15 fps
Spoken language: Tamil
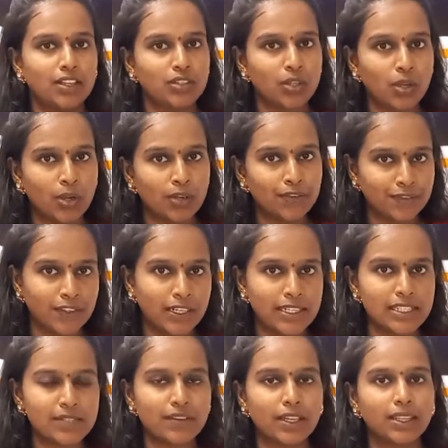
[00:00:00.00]
ஸோ
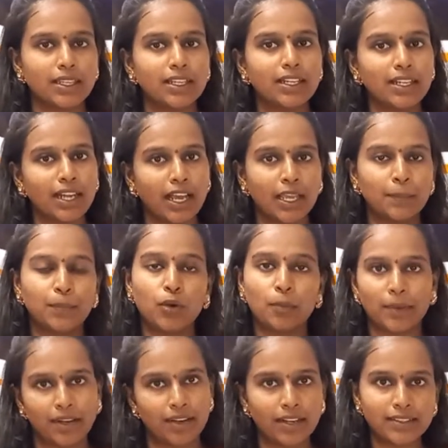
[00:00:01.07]
ஃபர்ஸ்ட் வந்து நான்
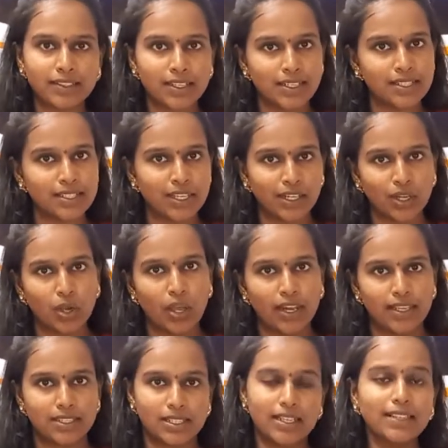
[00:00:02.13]
இப்போது மெட்ராஸ் கிறிஸ்டியன்
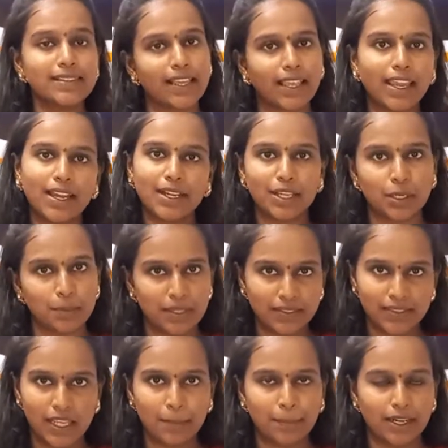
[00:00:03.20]
காலேஜில் செகண்ட் இயர்
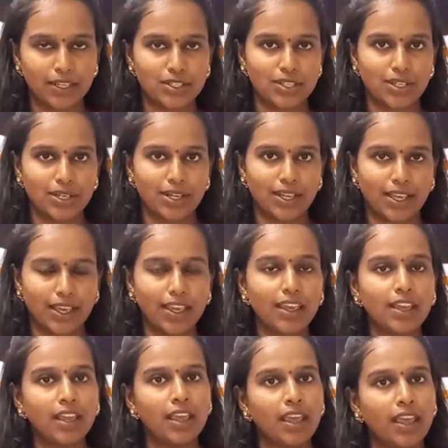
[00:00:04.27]
பிசிஏ படிச்சுட்ருக்கேன்
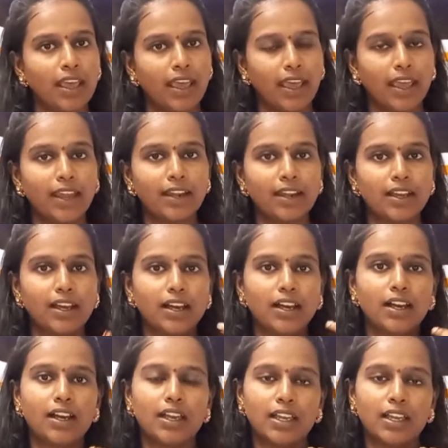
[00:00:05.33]
அண்டு uh,